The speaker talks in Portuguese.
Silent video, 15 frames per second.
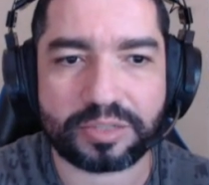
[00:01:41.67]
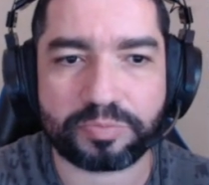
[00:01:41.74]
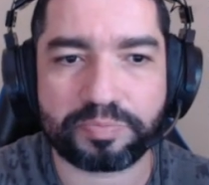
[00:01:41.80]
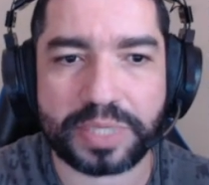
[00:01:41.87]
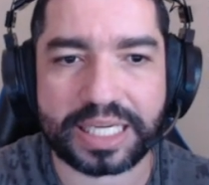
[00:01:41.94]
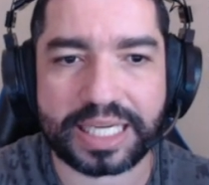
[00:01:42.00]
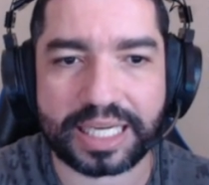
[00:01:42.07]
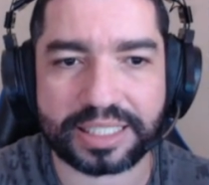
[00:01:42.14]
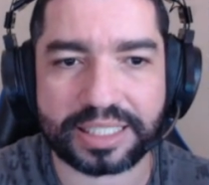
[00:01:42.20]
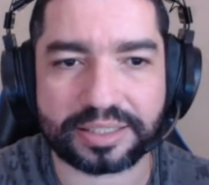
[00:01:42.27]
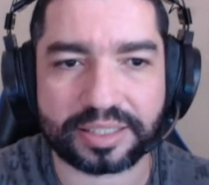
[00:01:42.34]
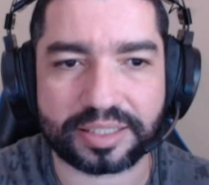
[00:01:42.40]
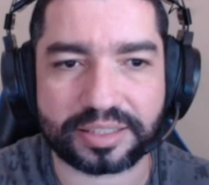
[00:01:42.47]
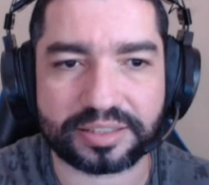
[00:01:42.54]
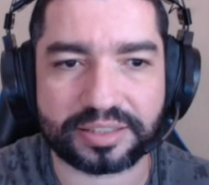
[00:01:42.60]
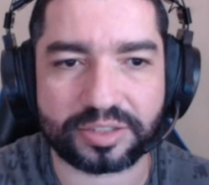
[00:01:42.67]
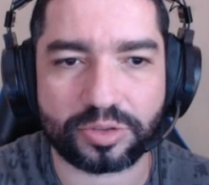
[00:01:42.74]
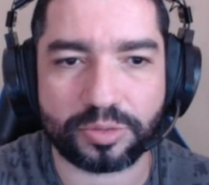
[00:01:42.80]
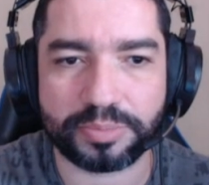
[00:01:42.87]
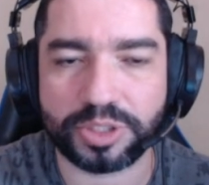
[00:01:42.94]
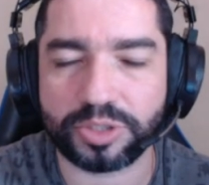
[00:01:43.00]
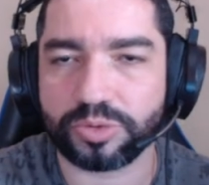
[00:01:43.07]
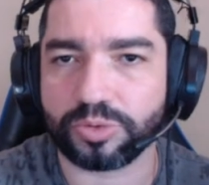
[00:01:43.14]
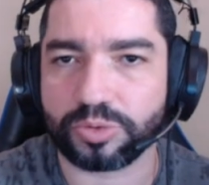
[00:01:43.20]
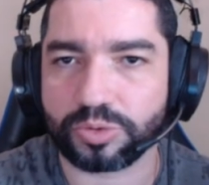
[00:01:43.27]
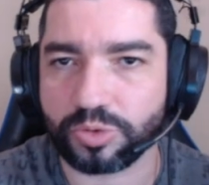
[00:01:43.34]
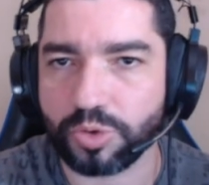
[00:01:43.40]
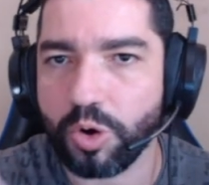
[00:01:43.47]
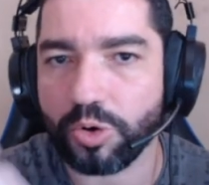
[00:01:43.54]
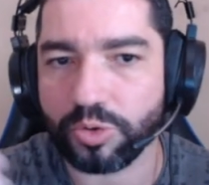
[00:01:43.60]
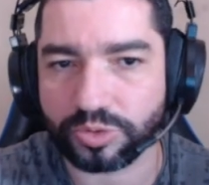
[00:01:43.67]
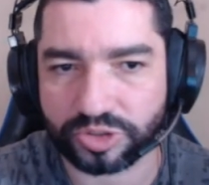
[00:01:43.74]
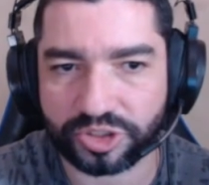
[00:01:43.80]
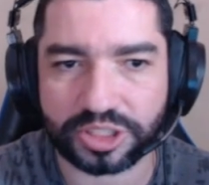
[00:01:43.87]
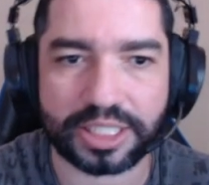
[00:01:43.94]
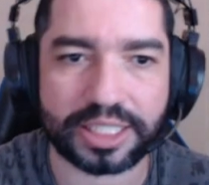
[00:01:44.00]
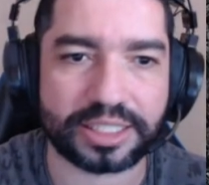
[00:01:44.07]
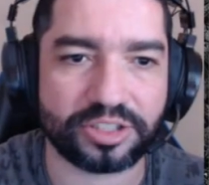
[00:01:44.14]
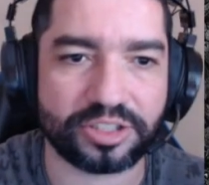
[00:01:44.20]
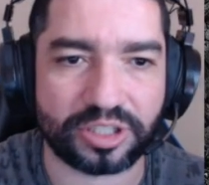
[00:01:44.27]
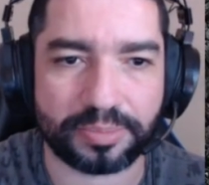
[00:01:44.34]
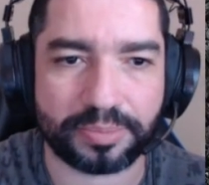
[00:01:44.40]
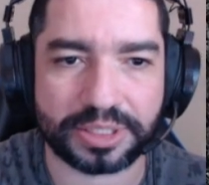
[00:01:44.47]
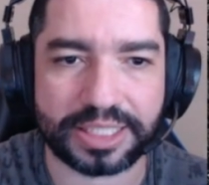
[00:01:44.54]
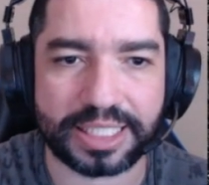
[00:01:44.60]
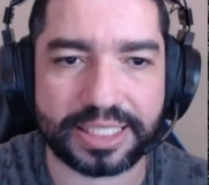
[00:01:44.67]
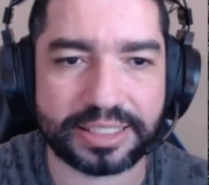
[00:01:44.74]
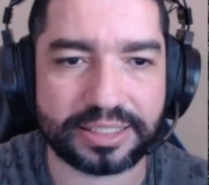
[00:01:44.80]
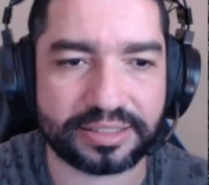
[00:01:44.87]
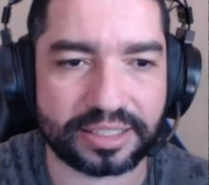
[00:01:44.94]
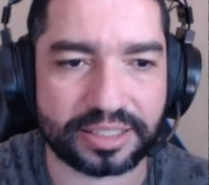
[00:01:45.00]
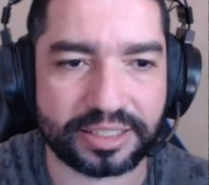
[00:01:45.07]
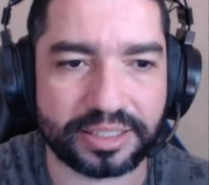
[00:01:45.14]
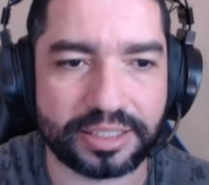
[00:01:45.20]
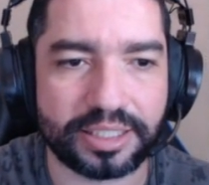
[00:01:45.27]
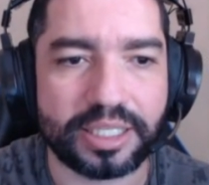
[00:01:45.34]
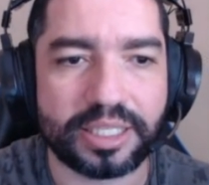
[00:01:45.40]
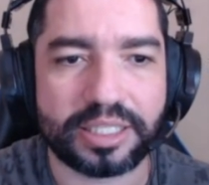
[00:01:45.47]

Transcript: pegar aqui 35 mil gold, né, que chama Denis aqui,